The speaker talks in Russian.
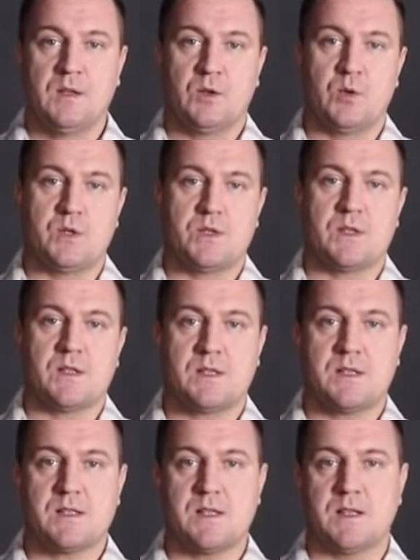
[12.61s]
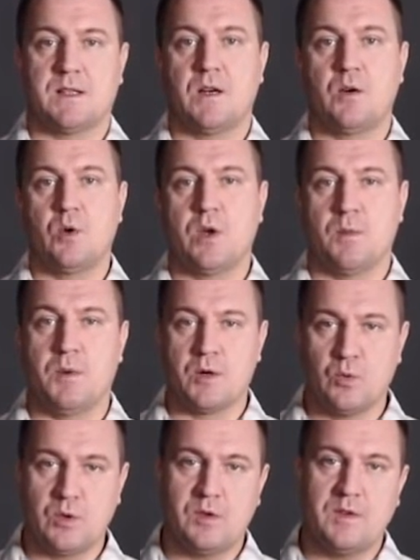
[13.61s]
То есть рассказать, какое
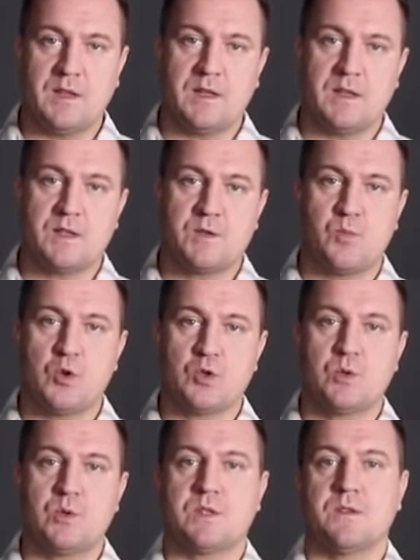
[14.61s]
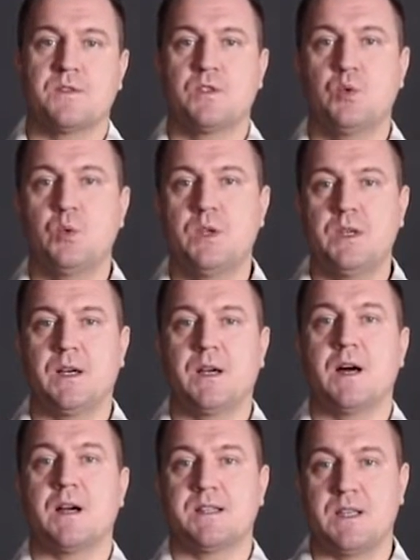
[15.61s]
оборудование используется в студии,
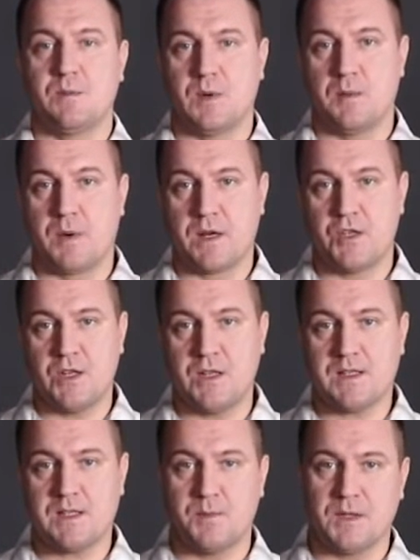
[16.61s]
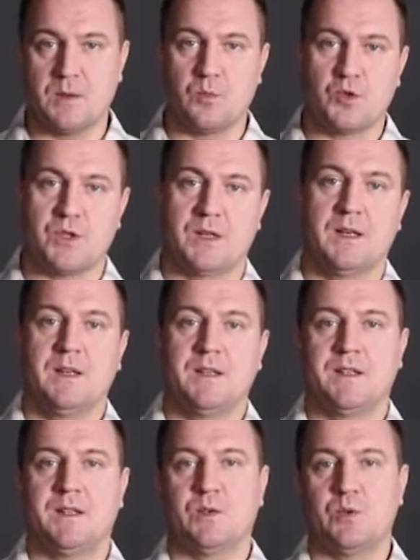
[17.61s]
как с ним обращаться, потому что
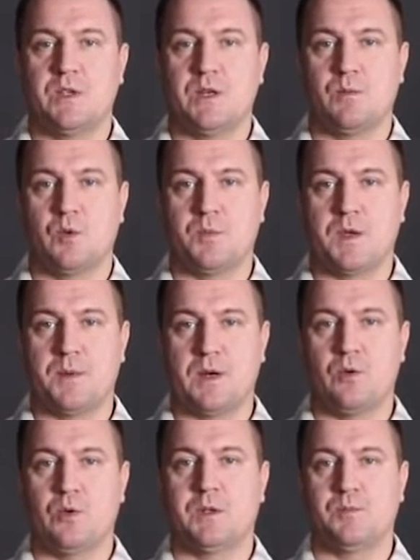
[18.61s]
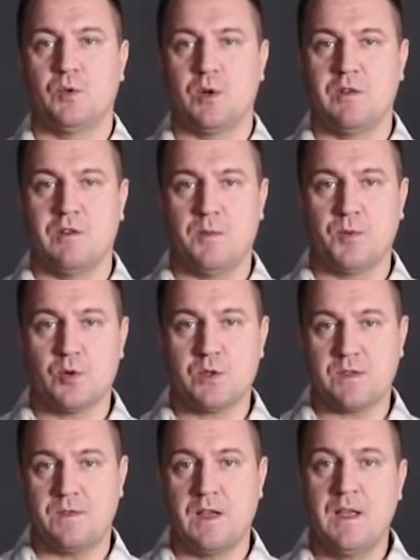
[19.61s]
на эту тему мне приходит много
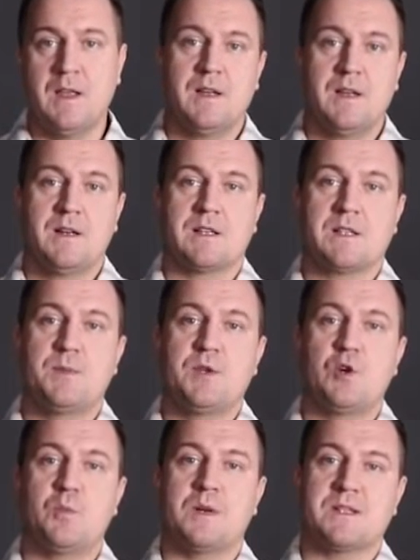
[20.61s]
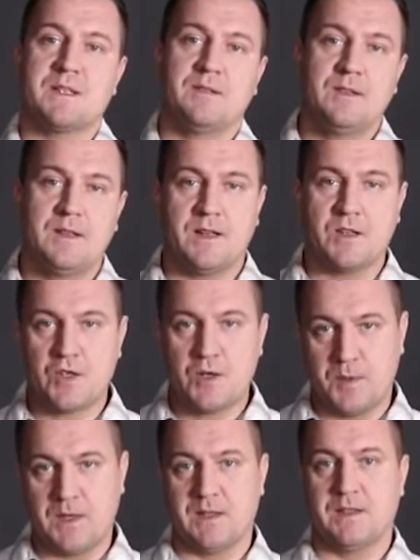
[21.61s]
вопросов. Разберем основные
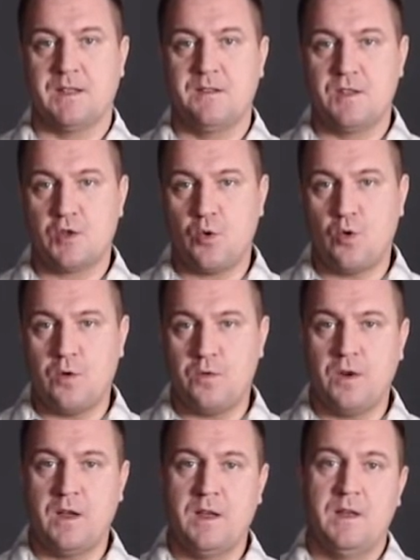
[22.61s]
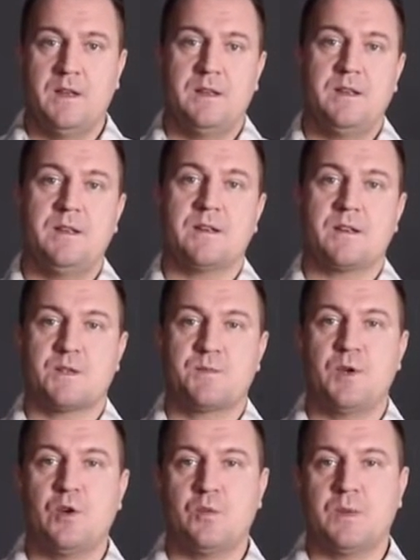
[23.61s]
ошибки новичков и
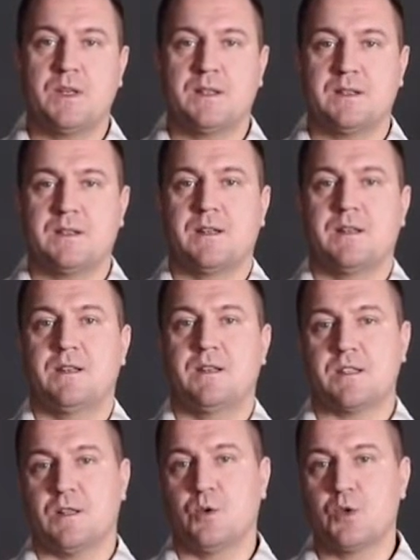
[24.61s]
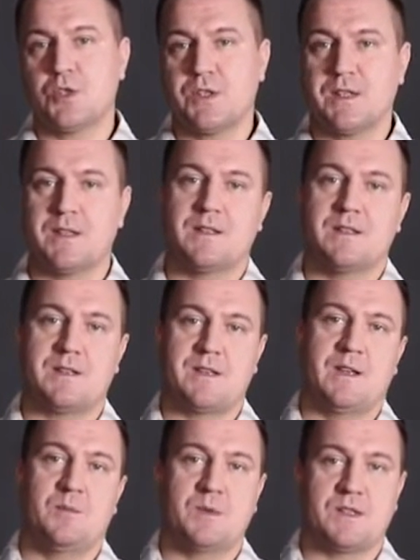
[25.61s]
разберем некоторые несложные
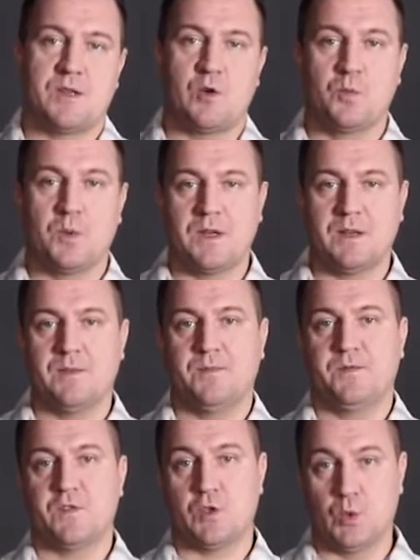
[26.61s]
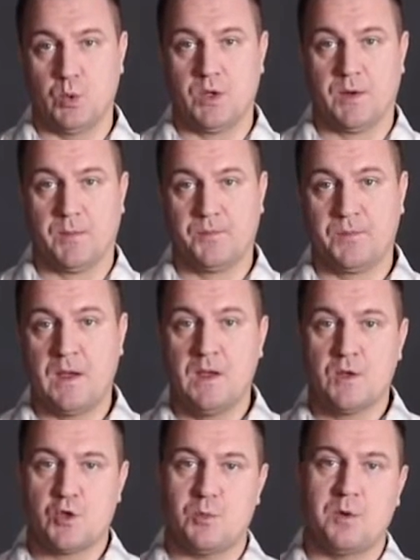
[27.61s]
схемы съемки в студии
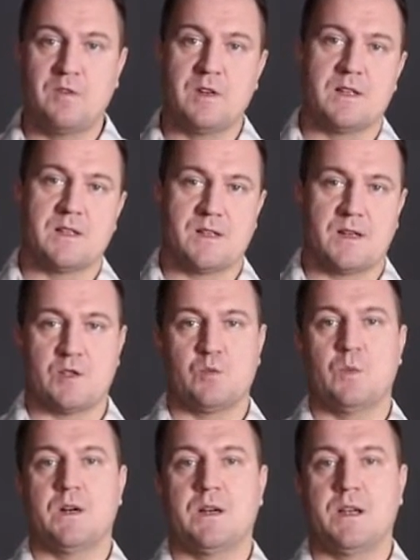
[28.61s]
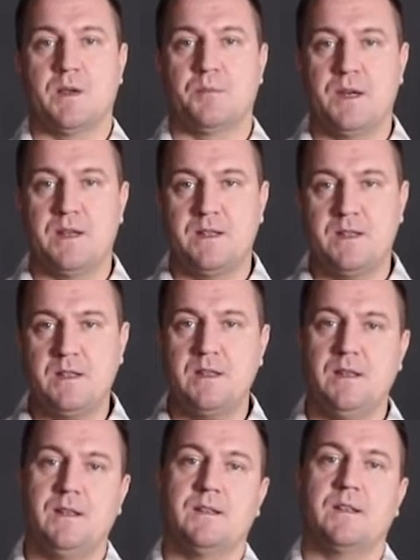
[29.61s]
чтобы вы сразу могли прийти
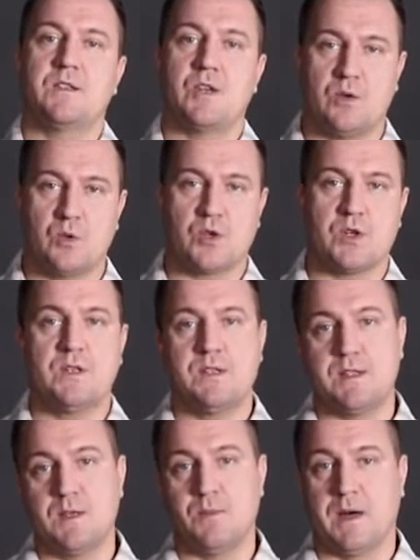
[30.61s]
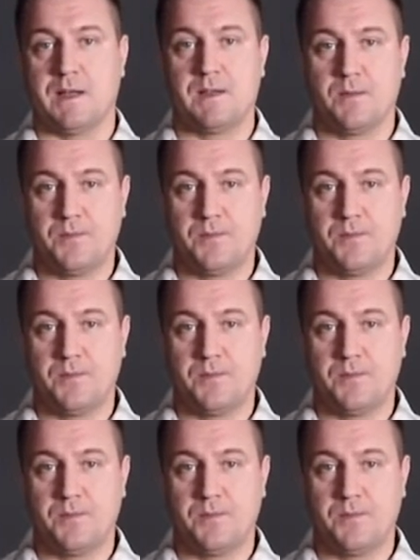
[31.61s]
и начать уже снимать.